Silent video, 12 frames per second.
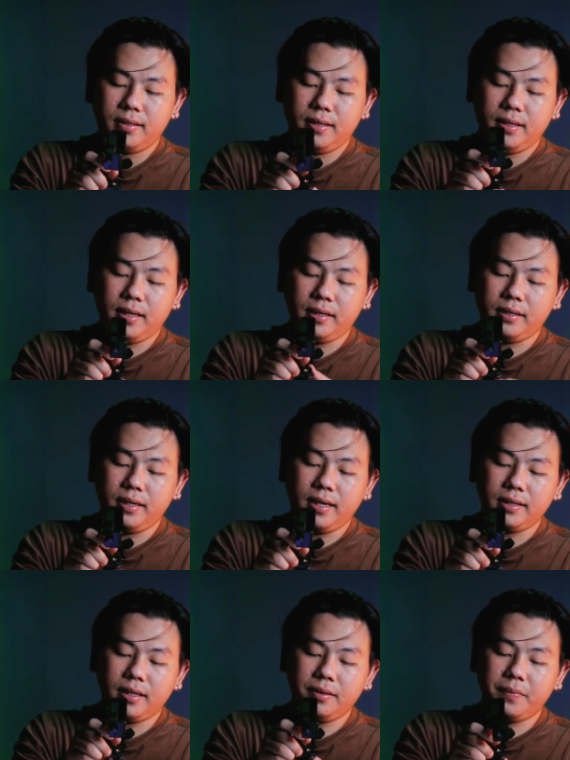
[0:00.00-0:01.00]
I-attach na
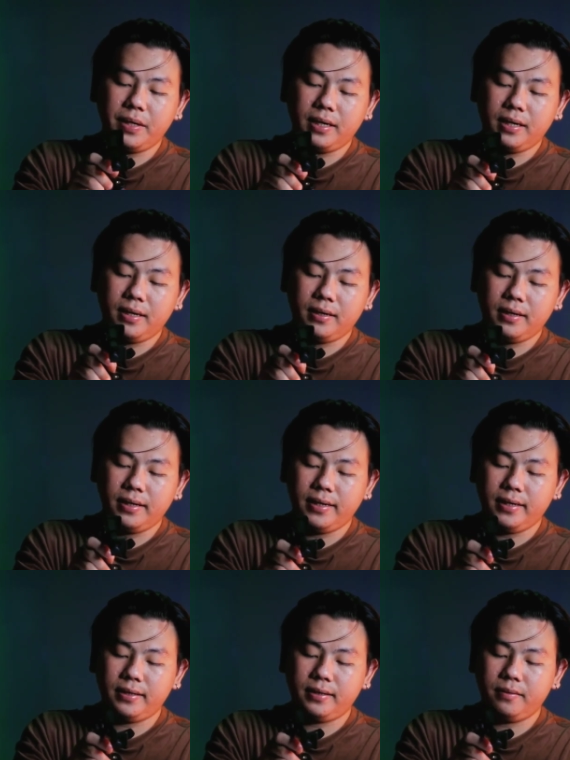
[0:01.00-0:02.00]
natin para
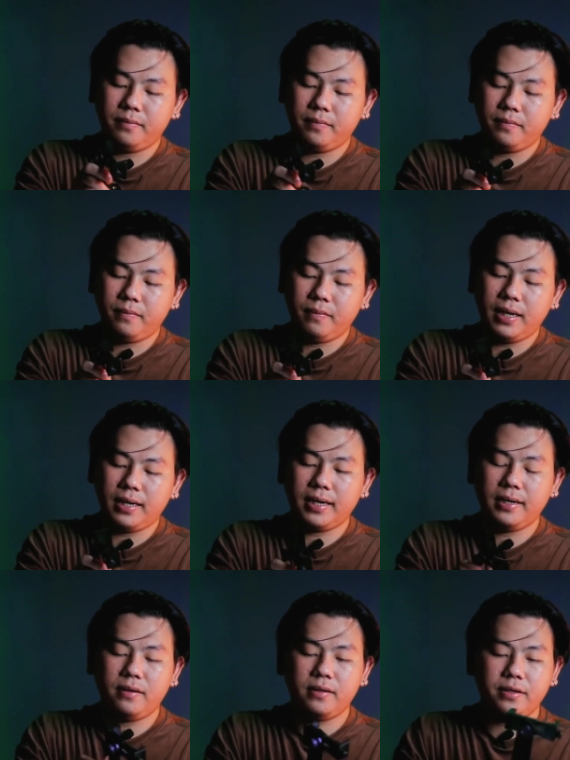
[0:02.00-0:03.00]
ayan,
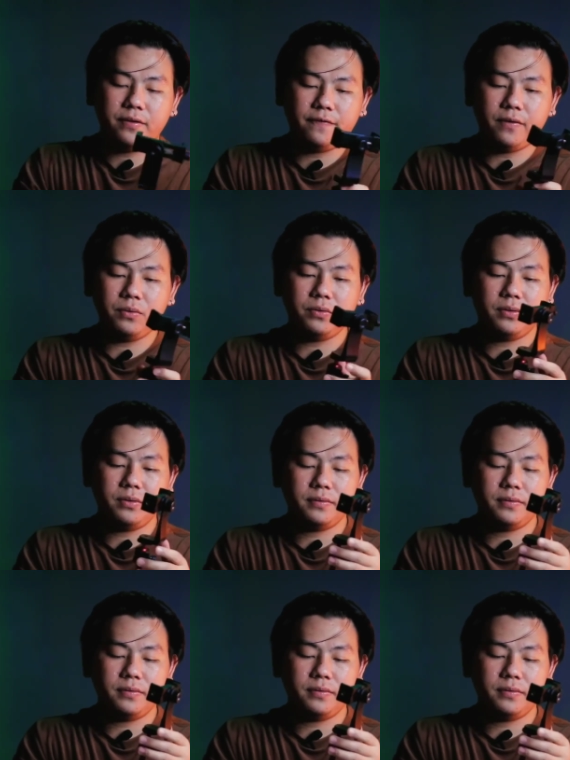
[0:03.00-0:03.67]
malagay natin yung phone.